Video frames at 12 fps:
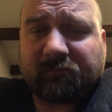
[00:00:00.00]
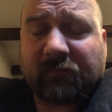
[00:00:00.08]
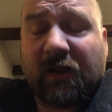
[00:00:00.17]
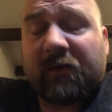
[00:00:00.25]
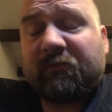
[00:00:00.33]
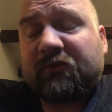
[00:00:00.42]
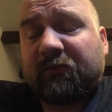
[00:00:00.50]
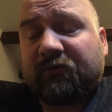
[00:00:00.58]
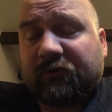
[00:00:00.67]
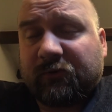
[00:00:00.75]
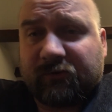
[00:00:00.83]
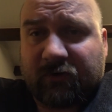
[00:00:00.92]
No, ale być
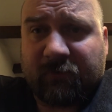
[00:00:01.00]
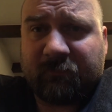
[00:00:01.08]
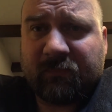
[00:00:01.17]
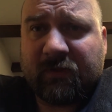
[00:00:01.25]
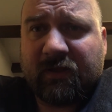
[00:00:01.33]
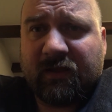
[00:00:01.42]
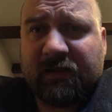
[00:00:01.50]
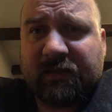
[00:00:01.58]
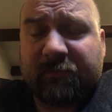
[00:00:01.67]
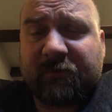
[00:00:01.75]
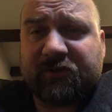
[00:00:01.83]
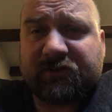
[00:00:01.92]
może jutro
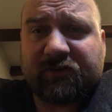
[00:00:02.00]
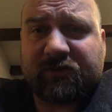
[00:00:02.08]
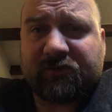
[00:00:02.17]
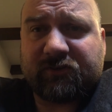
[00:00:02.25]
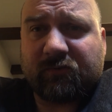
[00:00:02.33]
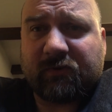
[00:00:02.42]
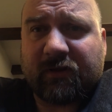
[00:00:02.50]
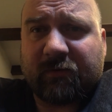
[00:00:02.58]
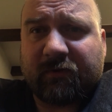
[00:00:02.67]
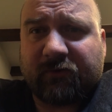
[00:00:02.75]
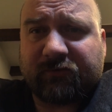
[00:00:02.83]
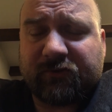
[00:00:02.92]
na mieście gdzieś się uda
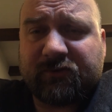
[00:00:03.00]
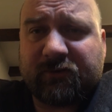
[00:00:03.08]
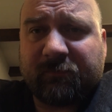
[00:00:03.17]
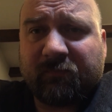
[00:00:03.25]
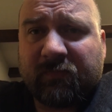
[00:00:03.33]
jeżyć